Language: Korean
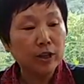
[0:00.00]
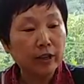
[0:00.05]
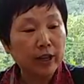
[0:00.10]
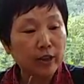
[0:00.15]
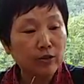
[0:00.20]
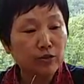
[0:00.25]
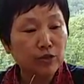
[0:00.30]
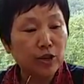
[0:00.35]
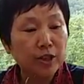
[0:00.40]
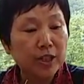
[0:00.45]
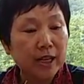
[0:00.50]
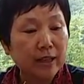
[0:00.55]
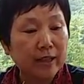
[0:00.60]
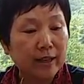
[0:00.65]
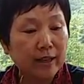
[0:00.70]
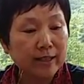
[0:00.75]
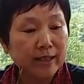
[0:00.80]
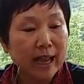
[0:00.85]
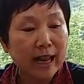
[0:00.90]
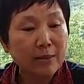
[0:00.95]
이렇게 주전자에다
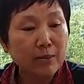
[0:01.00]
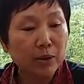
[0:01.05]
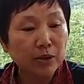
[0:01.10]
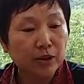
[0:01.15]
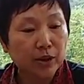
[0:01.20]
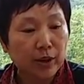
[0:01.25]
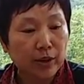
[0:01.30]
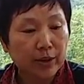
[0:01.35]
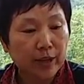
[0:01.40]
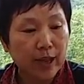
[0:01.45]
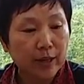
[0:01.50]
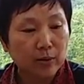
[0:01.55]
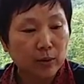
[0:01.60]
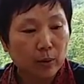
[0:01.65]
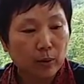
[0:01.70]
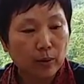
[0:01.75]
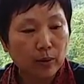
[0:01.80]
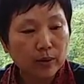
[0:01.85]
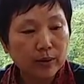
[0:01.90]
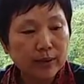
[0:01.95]
이렇게 삶았어요.
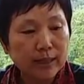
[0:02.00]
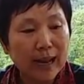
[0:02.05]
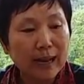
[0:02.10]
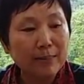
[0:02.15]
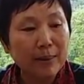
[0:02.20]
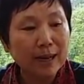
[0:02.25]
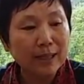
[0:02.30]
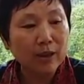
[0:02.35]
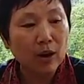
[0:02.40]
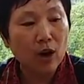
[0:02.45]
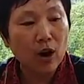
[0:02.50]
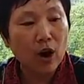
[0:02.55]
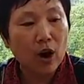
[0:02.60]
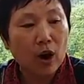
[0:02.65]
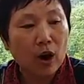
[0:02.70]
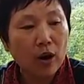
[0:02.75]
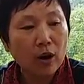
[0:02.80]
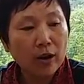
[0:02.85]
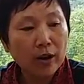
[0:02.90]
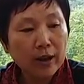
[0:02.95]
계속.
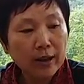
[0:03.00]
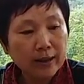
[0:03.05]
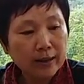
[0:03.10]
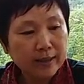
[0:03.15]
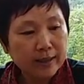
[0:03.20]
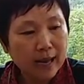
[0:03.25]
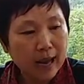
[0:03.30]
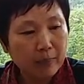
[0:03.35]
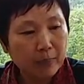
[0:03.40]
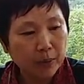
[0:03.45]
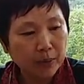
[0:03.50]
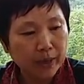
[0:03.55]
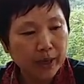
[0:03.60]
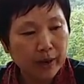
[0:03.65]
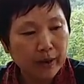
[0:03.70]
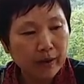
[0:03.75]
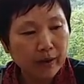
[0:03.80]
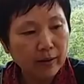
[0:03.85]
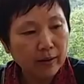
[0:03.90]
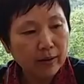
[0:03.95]
삶아서 자
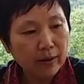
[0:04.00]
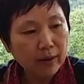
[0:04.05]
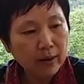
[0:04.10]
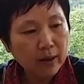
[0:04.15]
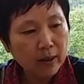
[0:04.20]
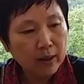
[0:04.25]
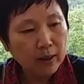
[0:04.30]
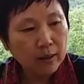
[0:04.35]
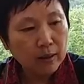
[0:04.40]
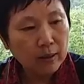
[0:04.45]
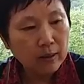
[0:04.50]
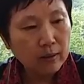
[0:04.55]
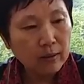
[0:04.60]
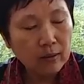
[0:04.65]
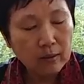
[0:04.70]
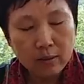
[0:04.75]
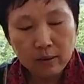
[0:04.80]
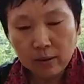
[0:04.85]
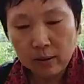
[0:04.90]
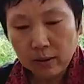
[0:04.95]
보세요 얼마만큼
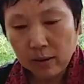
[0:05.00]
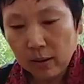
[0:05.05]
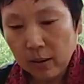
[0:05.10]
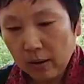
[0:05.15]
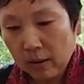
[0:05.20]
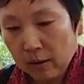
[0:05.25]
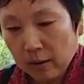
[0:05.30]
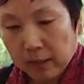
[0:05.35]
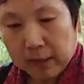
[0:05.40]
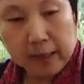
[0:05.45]
넣어야 되나요?